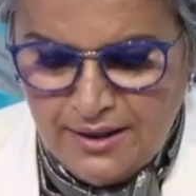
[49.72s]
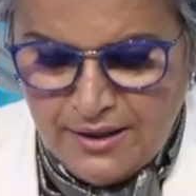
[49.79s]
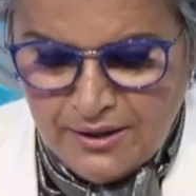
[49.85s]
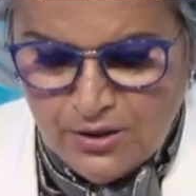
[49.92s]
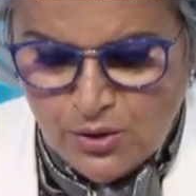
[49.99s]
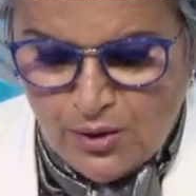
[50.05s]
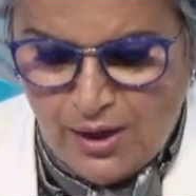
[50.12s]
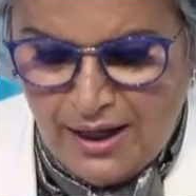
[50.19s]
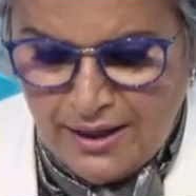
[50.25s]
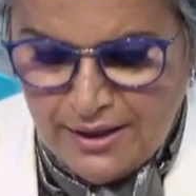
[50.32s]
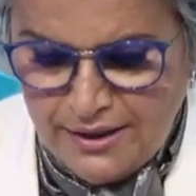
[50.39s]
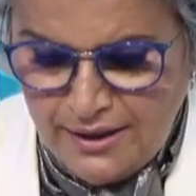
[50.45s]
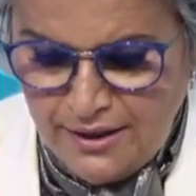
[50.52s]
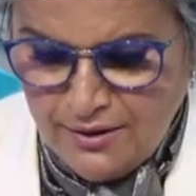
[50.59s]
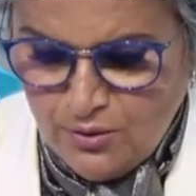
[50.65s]

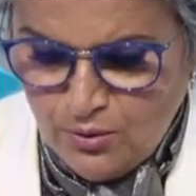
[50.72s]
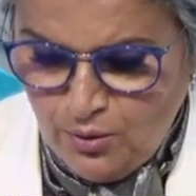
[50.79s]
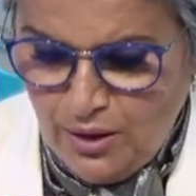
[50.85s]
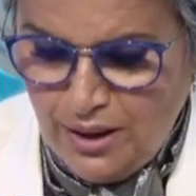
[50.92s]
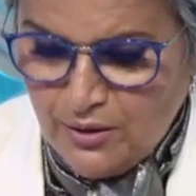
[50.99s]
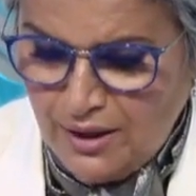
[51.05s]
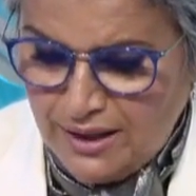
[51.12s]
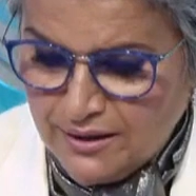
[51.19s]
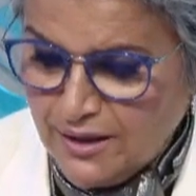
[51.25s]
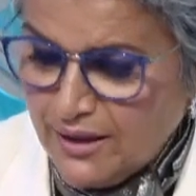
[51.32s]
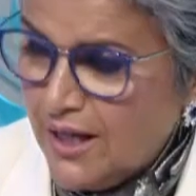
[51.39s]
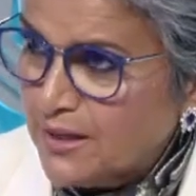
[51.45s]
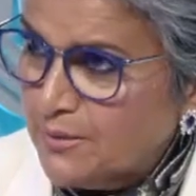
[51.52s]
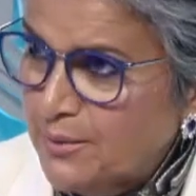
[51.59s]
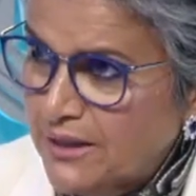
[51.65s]
سؤالي وحتى
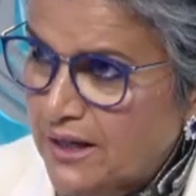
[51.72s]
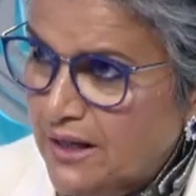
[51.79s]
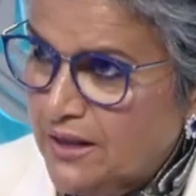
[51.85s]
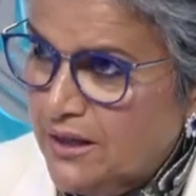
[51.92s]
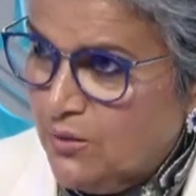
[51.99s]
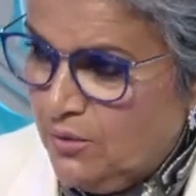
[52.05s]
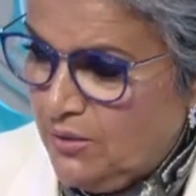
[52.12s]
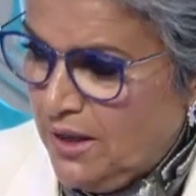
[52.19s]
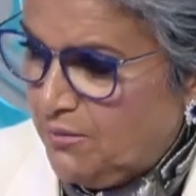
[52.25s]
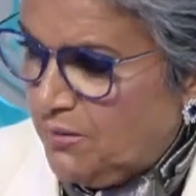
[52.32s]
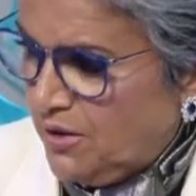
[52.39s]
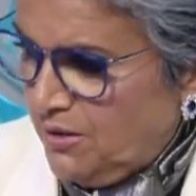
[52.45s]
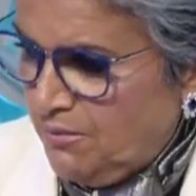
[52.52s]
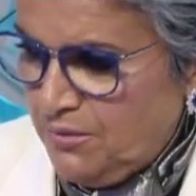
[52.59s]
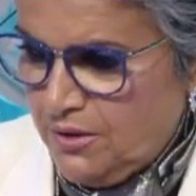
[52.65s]
كاتبته هني وهي
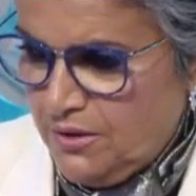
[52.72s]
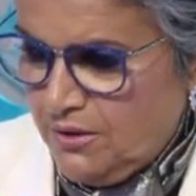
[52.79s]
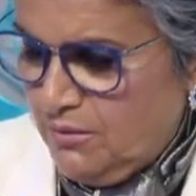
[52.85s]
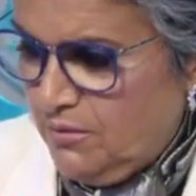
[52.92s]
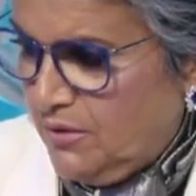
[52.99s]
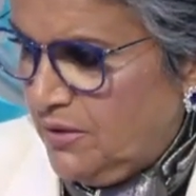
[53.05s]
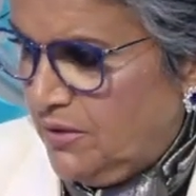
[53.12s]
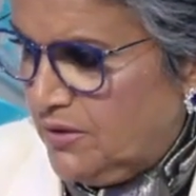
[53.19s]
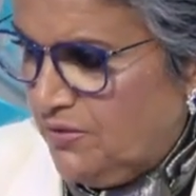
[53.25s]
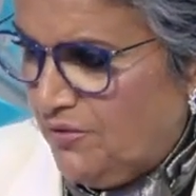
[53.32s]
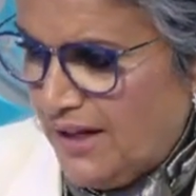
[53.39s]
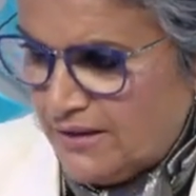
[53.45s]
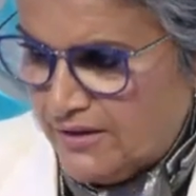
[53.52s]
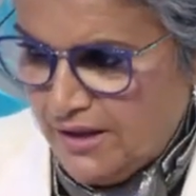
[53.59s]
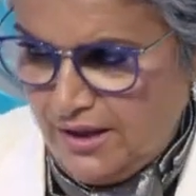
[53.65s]
من ضمن
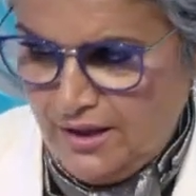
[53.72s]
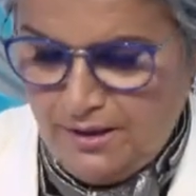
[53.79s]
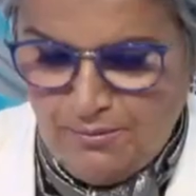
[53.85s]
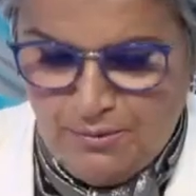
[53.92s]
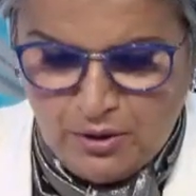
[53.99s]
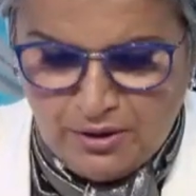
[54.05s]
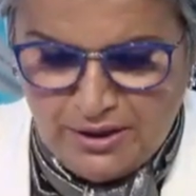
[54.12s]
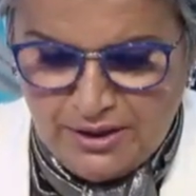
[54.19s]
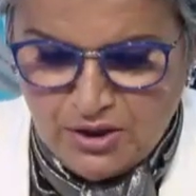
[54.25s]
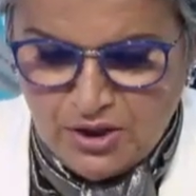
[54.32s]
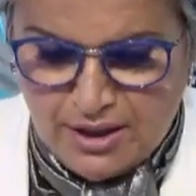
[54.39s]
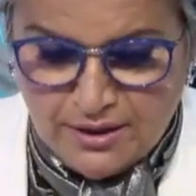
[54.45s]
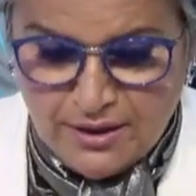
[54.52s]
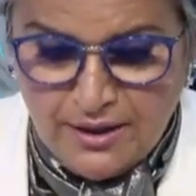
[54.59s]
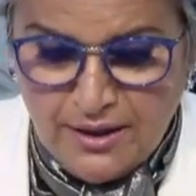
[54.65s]
دفاتري اللي ملوت
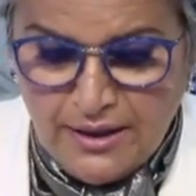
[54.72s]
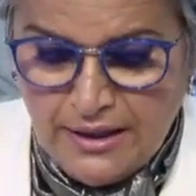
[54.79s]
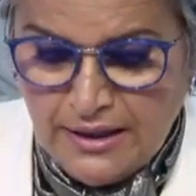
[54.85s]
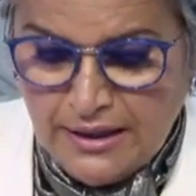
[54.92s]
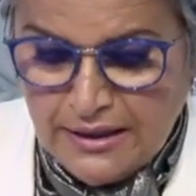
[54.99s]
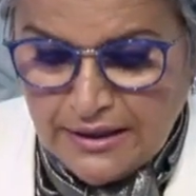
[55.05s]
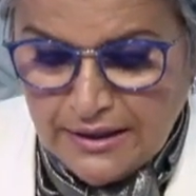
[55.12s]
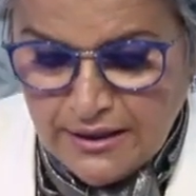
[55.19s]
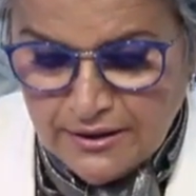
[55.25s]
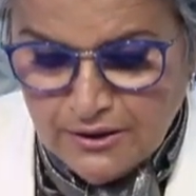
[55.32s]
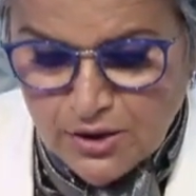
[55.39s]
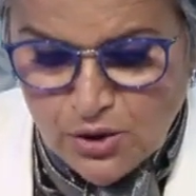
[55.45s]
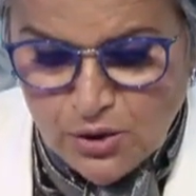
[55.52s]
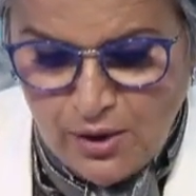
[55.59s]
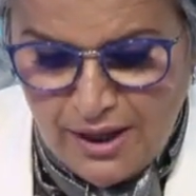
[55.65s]
لجان
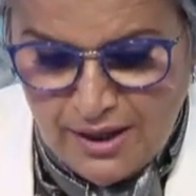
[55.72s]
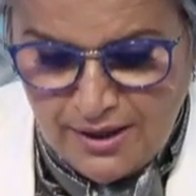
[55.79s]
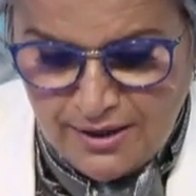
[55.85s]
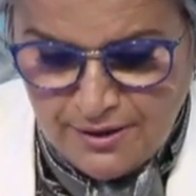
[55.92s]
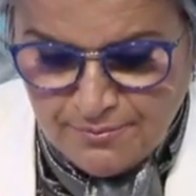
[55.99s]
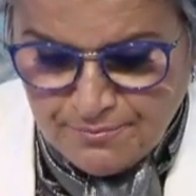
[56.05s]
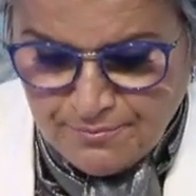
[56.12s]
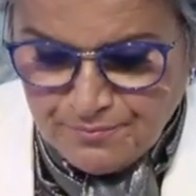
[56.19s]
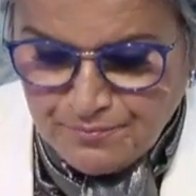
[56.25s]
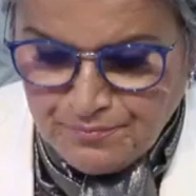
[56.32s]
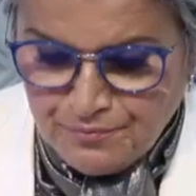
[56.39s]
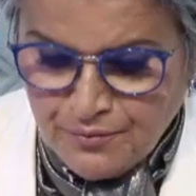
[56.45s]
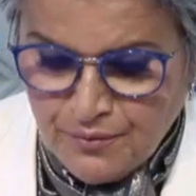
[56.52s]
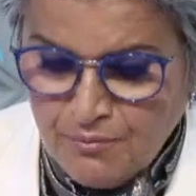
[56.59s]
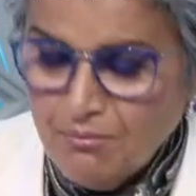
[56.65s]
قلت السؤال
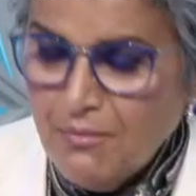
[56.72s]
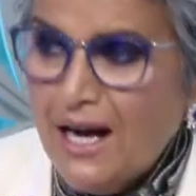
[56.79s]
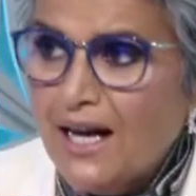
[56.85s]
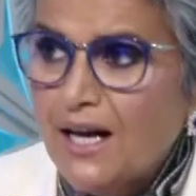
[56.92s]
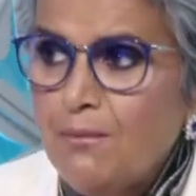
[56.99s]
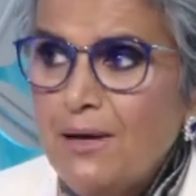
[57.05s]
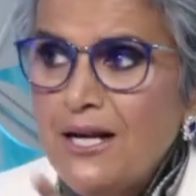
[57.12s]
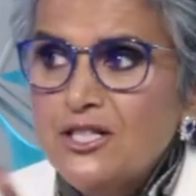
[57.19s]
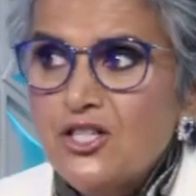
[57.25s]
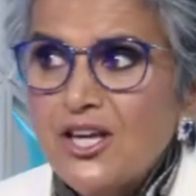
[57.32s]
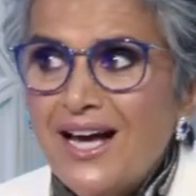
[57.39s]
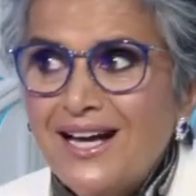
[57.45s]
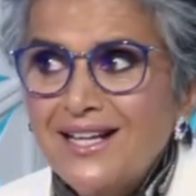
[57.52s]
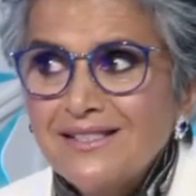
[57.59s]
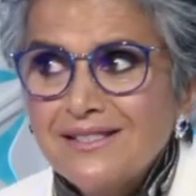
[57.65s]
ما قبل
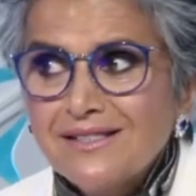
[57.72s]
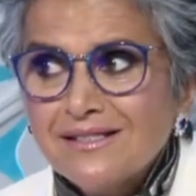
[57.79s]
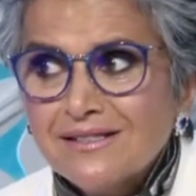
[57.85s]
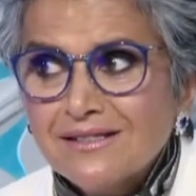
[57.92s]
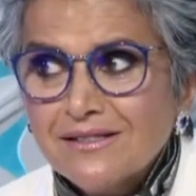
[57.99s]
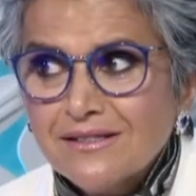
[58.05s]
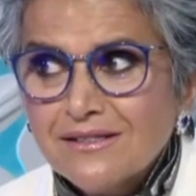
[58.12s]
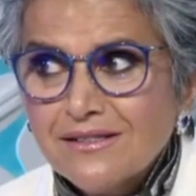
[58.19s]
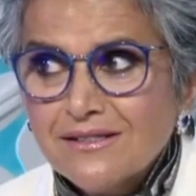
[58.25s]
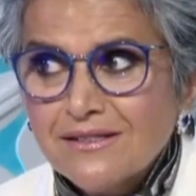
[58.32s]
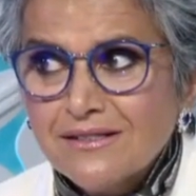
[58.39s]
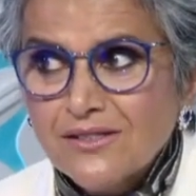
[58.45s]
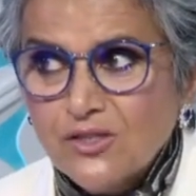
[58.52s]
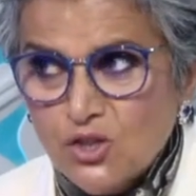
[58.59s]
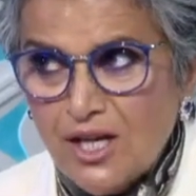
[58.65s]
الجهاز
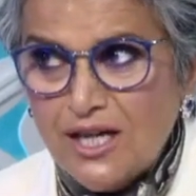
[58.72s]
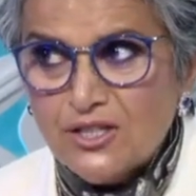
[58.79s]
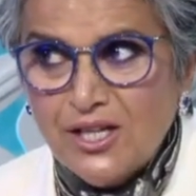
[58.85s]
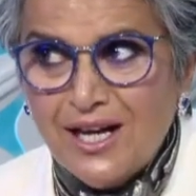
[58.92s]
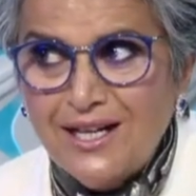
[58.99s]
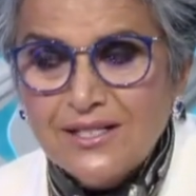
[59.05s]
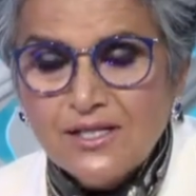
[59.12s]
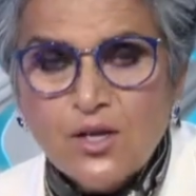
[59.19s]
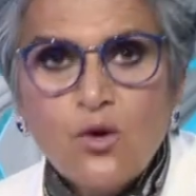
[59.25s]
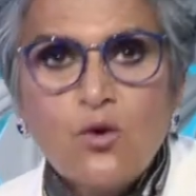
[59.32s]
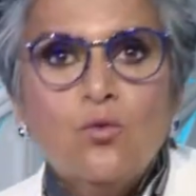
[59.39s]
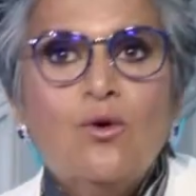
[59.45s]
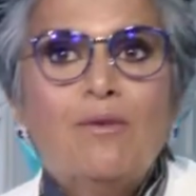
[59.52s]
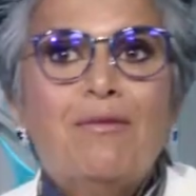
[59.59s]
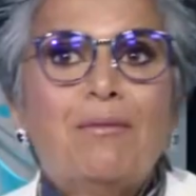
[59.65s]
انشاء الجهاز
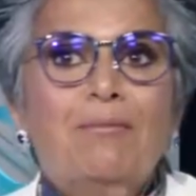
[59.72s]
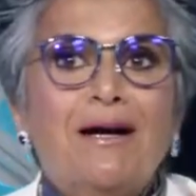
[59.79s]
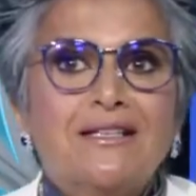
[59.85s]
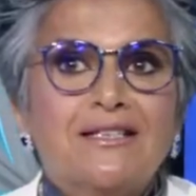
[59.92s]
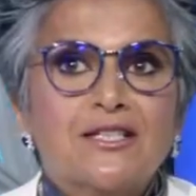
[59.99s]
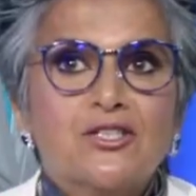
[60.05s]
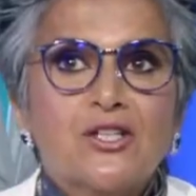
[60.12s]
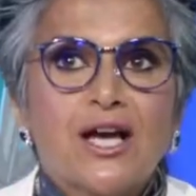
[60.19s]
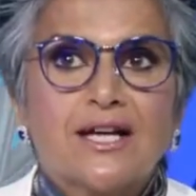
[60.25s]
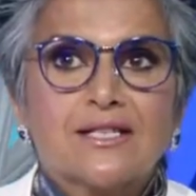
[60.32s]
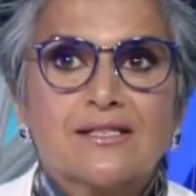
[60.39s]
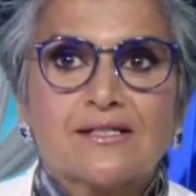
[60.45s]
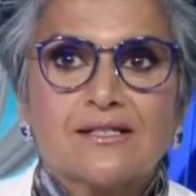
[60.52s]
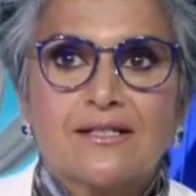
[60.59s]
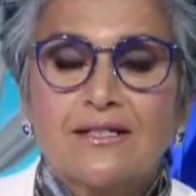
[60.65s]
وما بعد
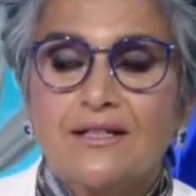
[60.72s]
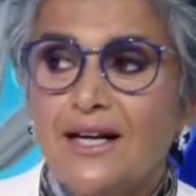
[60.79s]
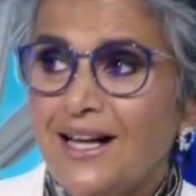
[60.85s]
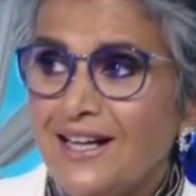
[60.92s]
الجهاز هل